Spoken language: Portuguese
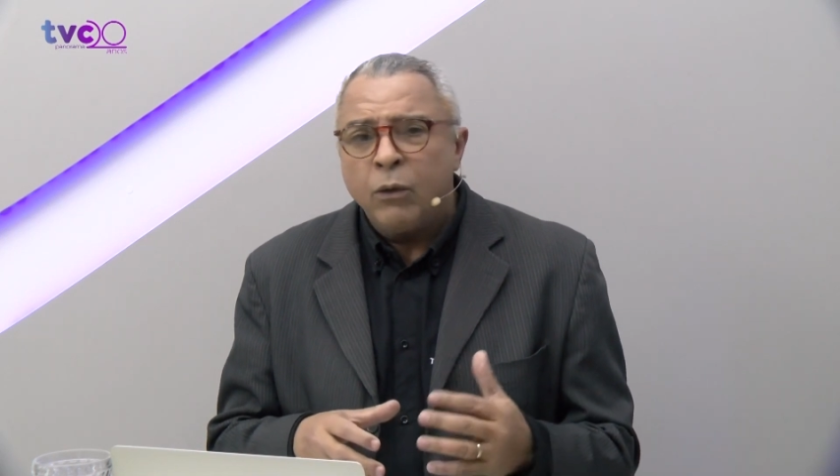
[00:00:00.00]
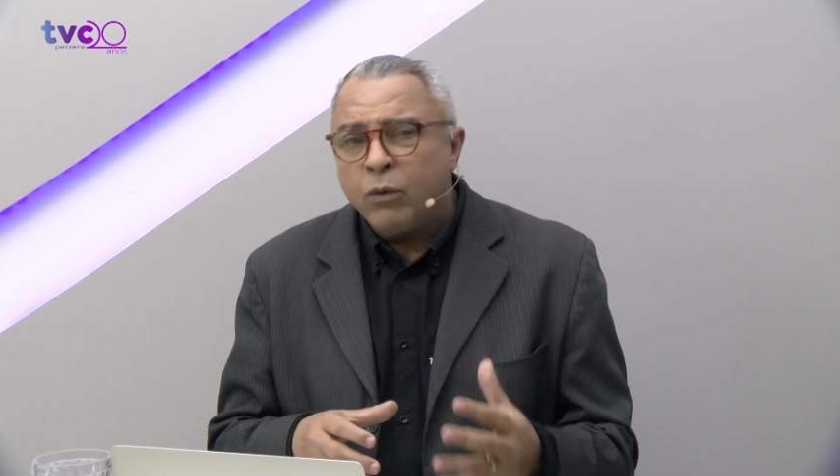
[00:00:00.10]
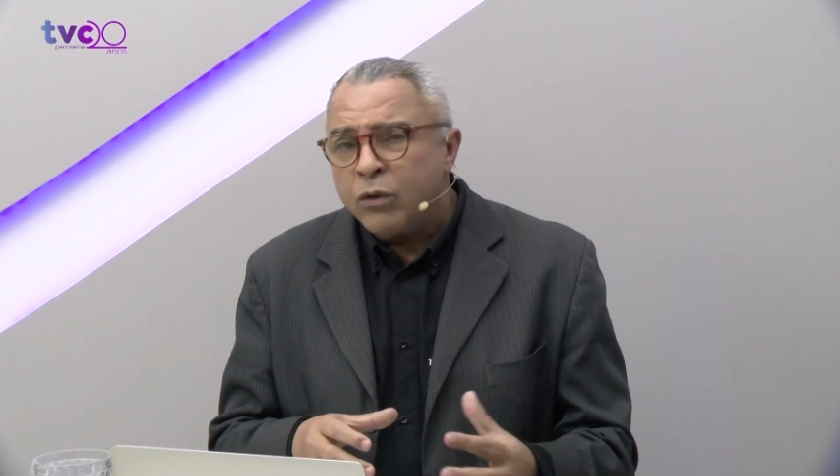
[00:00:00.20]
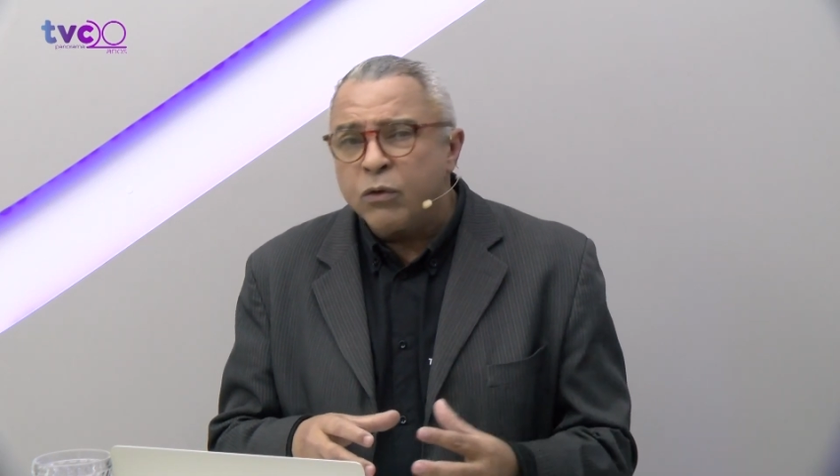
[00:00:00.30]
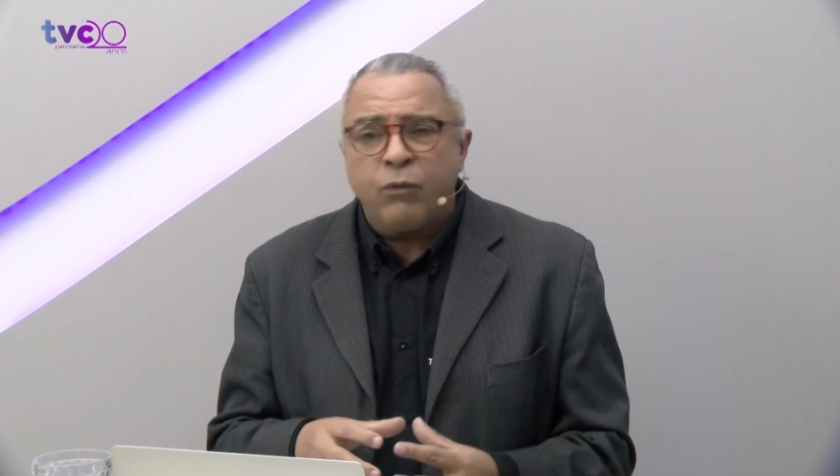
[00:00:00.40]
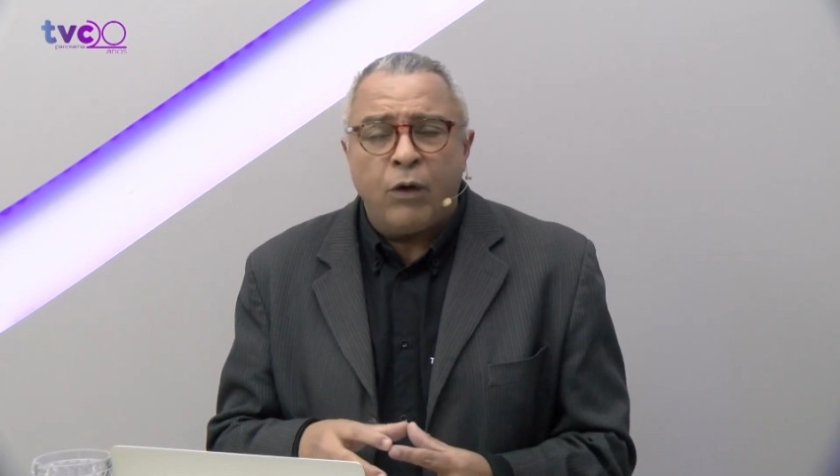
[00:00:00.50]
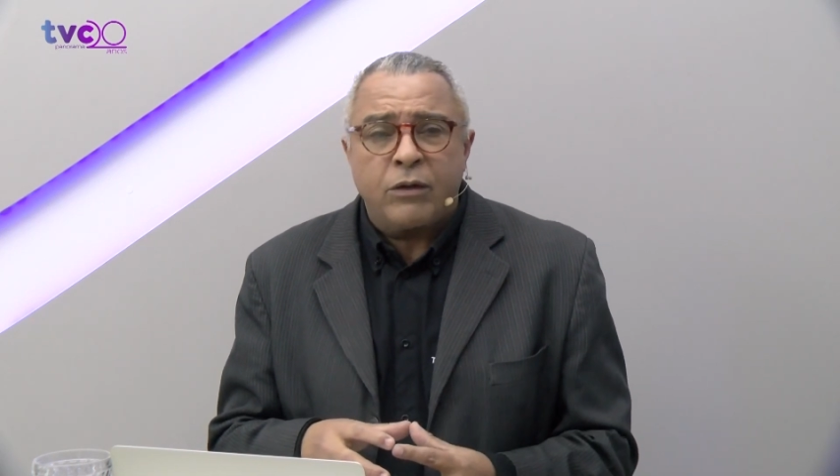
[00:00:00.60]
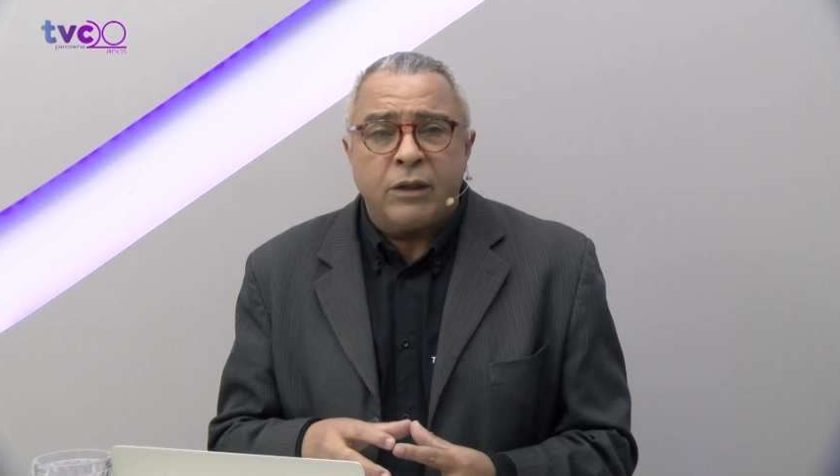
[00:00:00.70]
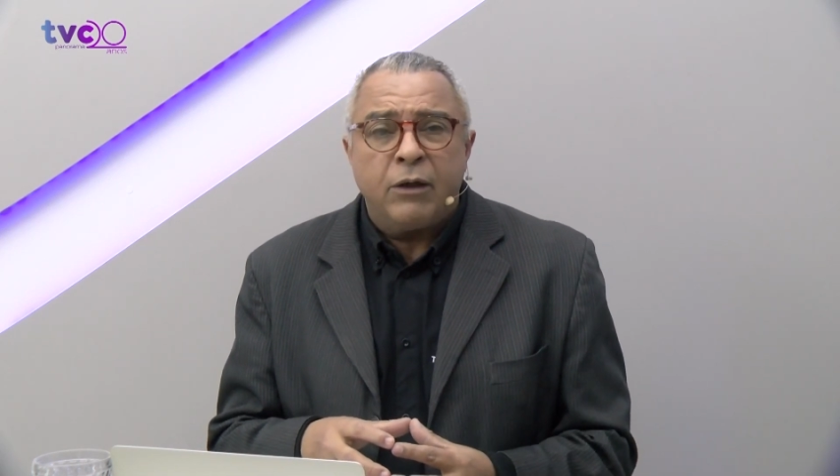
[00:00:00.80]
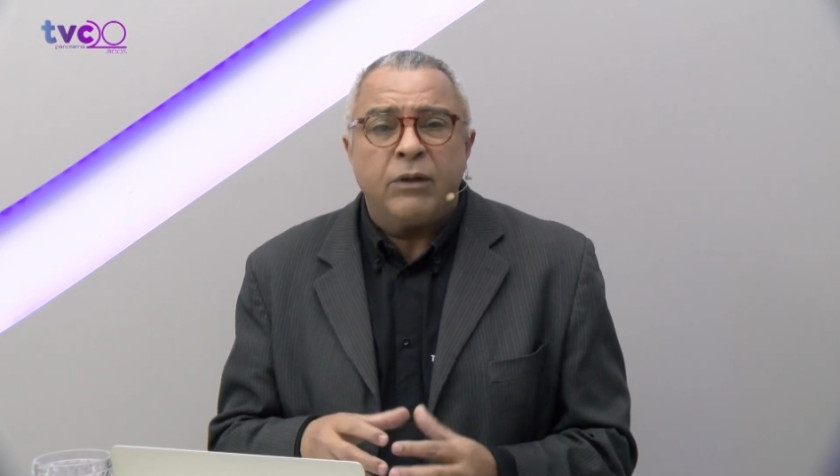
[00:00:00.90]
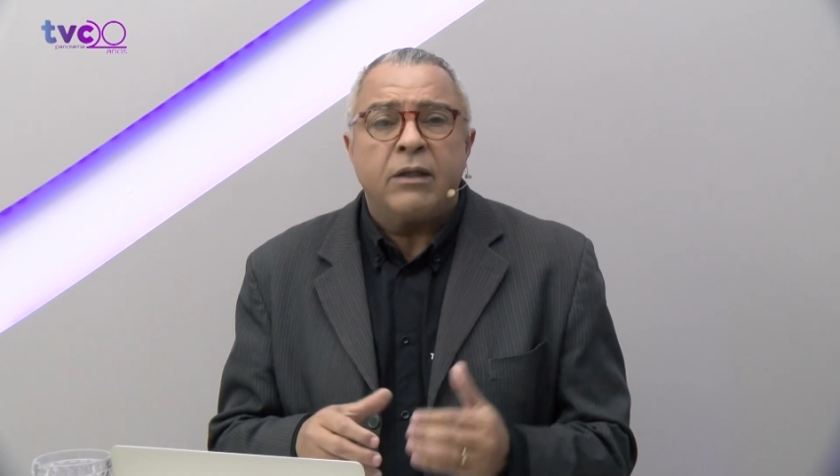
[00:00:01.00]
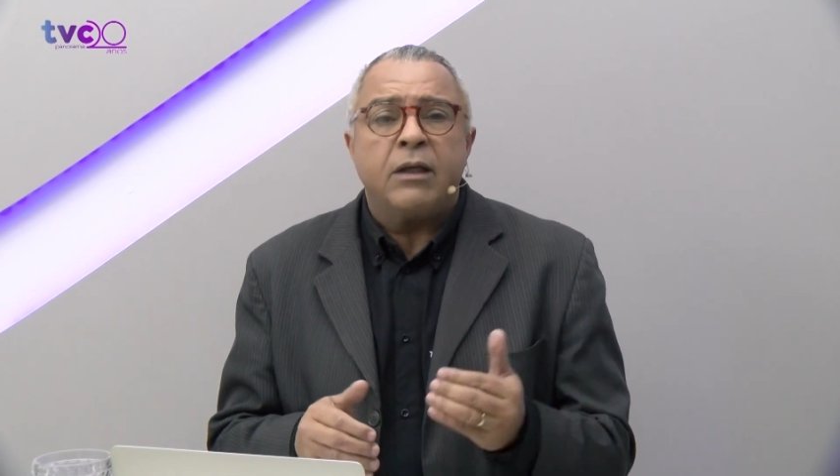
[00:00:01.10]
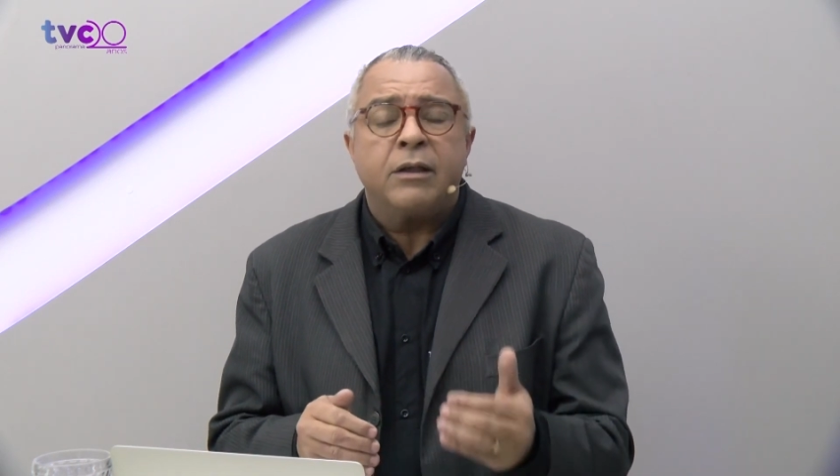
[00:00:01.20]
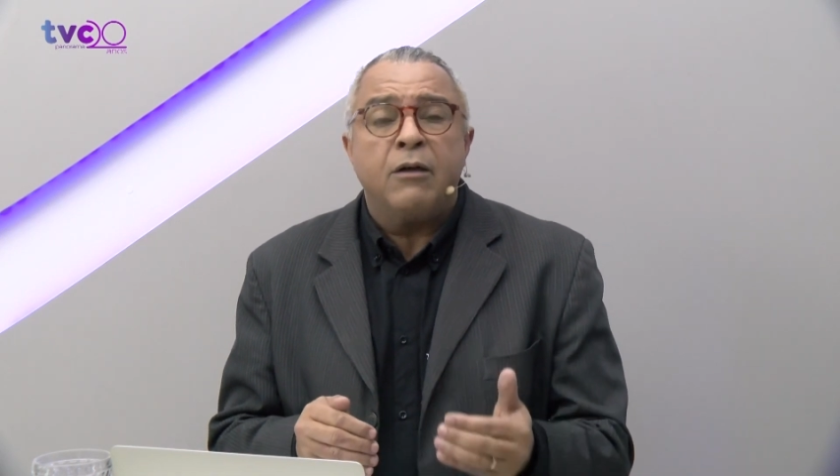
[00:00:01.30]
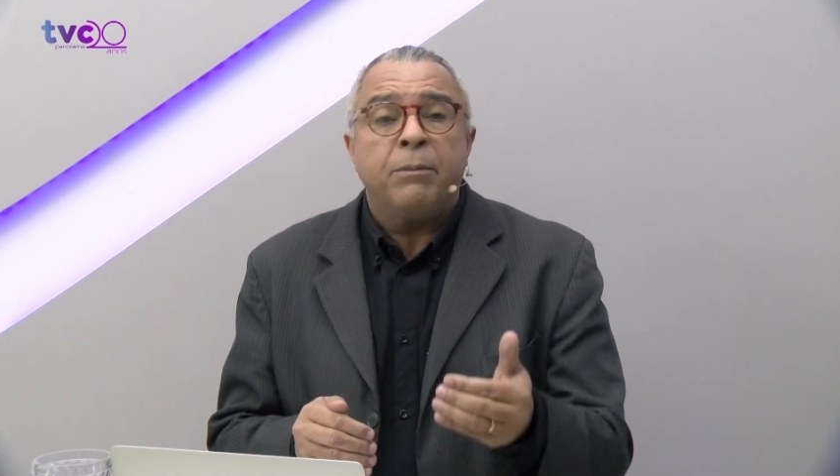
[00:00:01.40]
quantos votos seriam
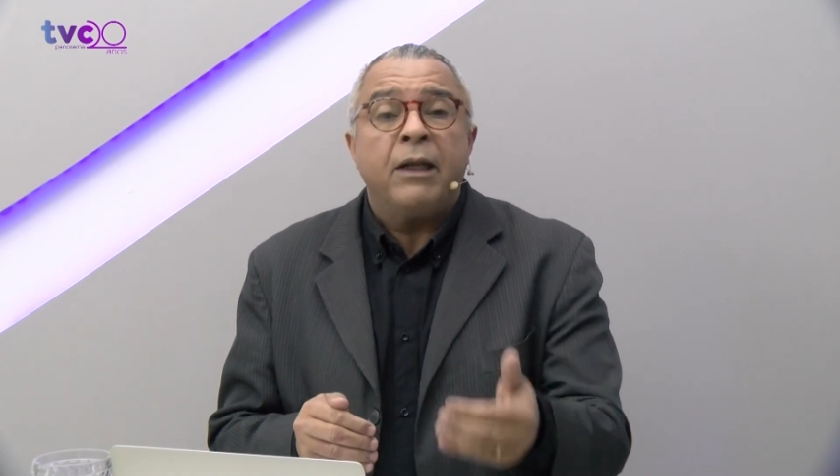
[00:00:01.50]
necessários